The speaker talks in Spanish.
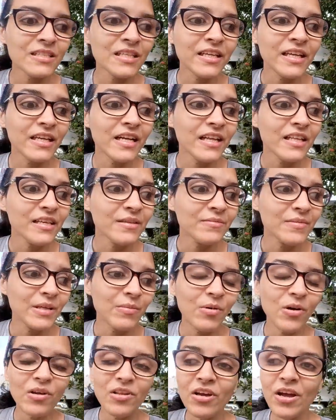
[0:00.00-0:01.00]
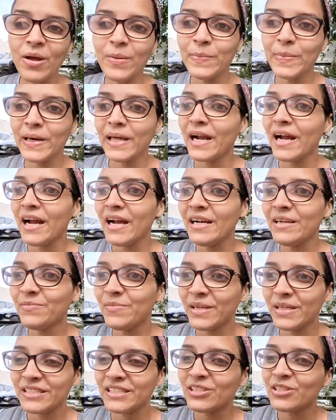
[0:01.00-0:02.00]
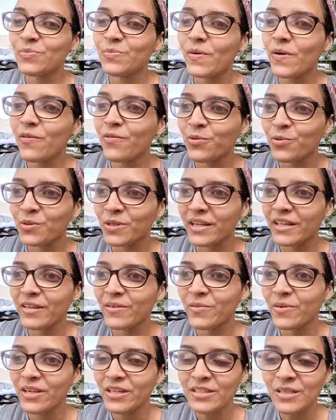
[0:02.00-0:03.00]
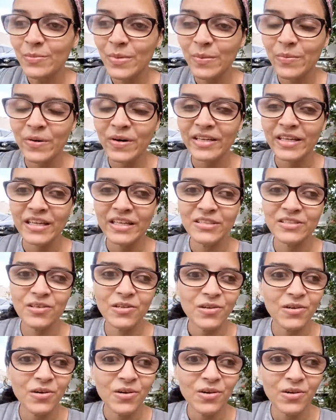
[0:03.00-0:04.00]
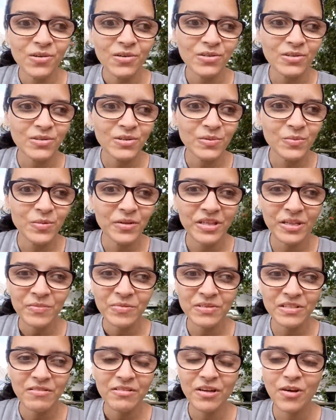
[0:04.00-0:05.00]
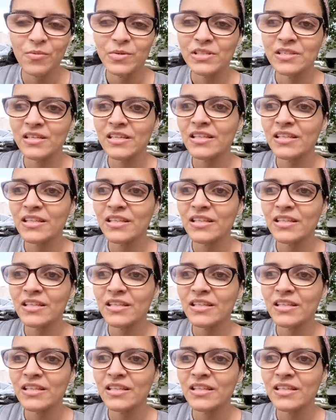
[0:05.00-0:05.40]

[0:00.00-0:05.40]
Así que nada, ni modo de esperar. Me siento un poco frustrada con eso, pues, porque yo soy muy responsable con mis